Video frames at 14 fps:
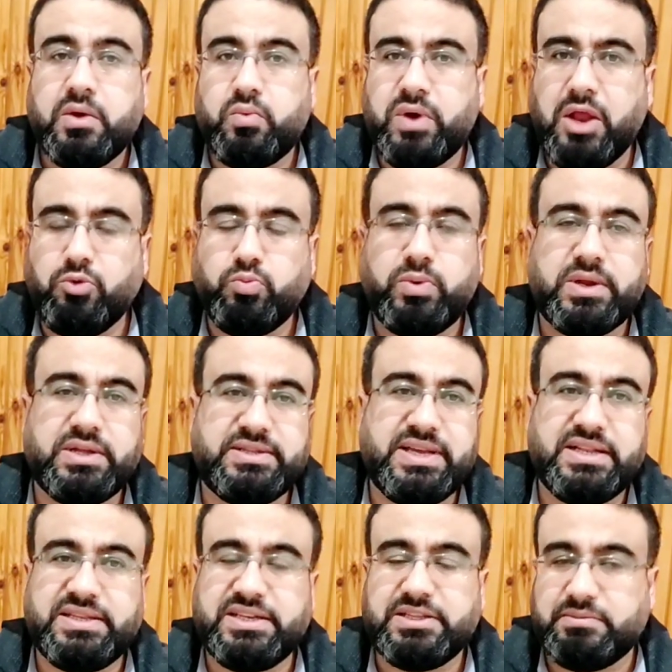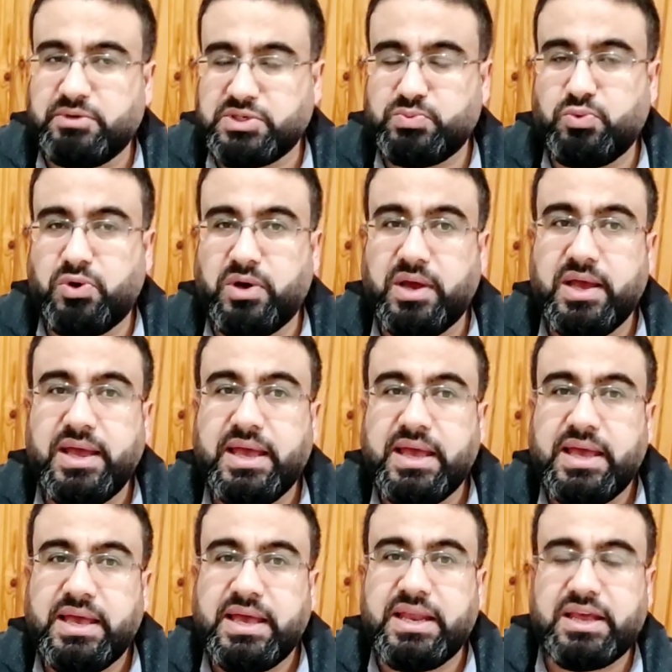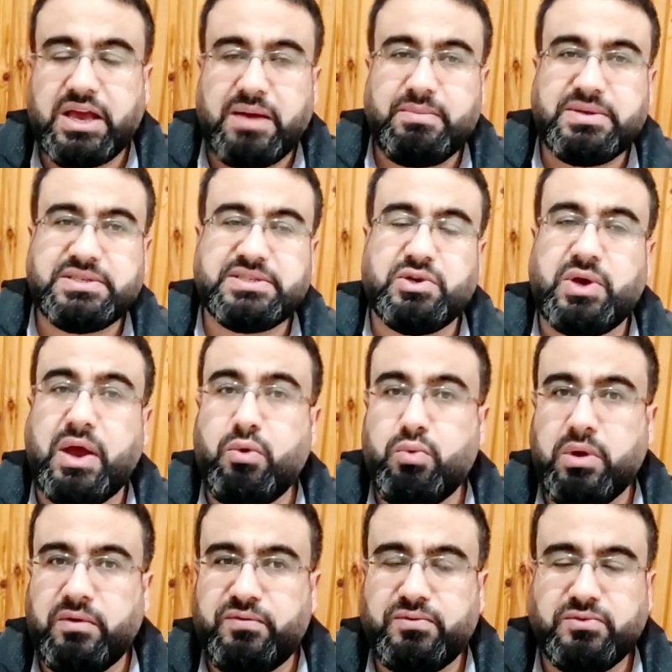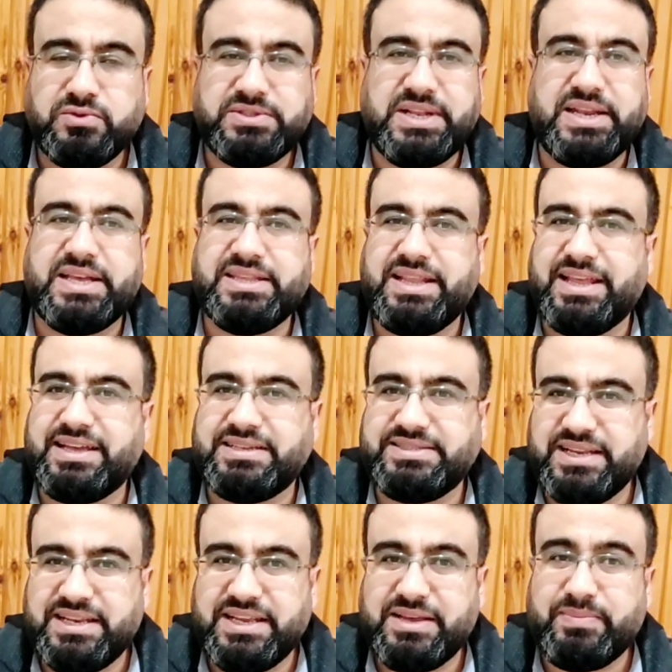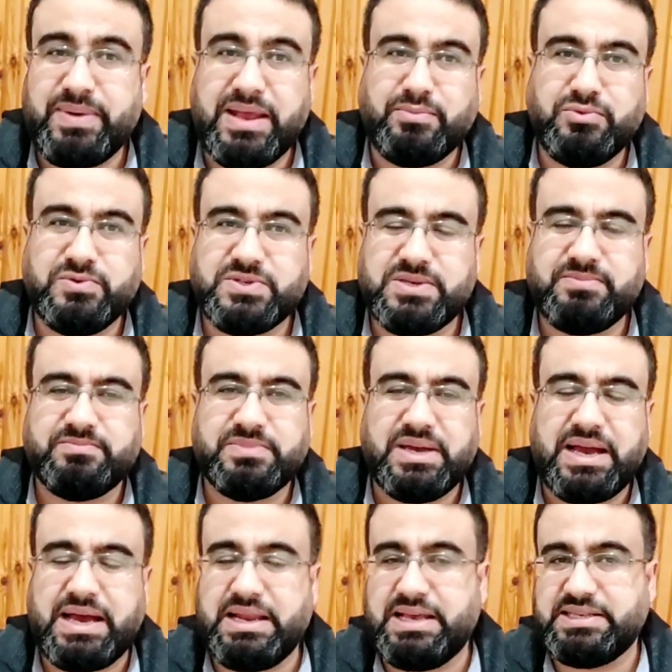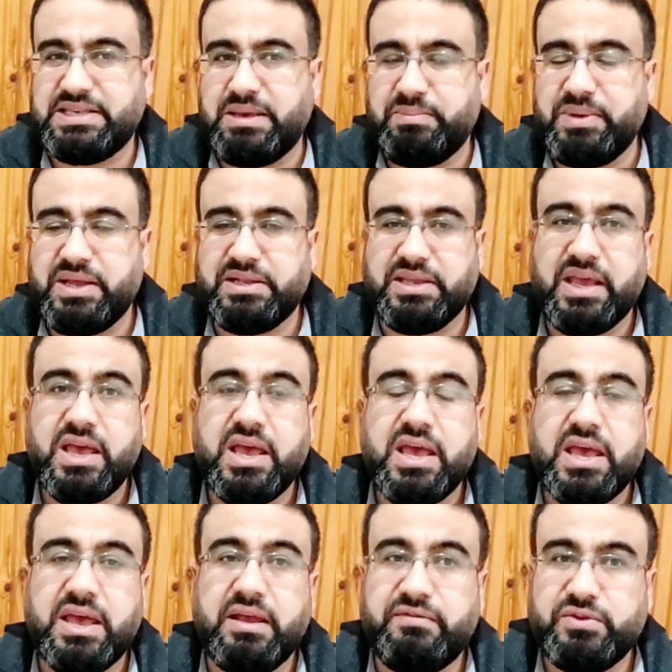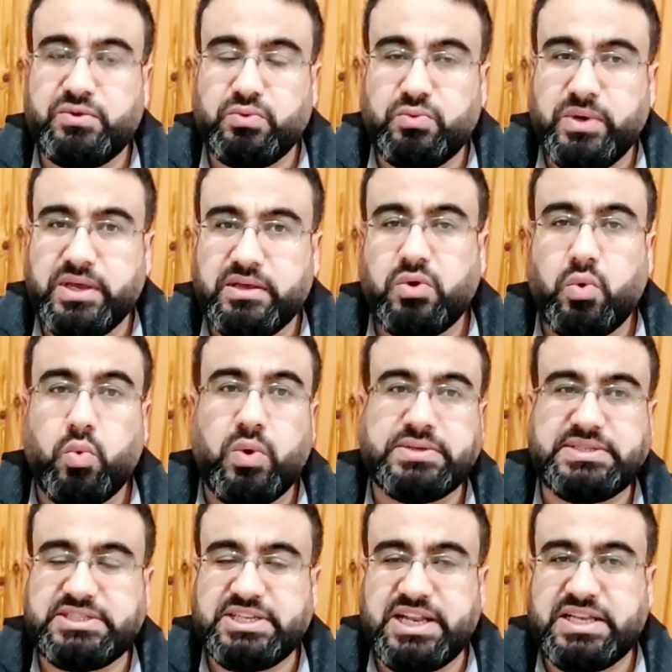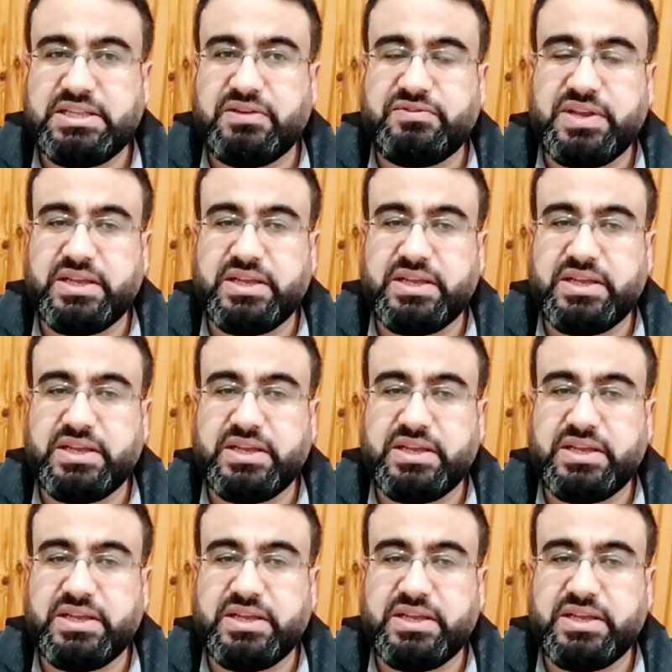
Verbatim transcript: والمباراه الثالثه ضمن الاسبوع الخامس اول فوز لنادي الهرجله بهالموسم على حساب نادي الفتوة وسجل هدف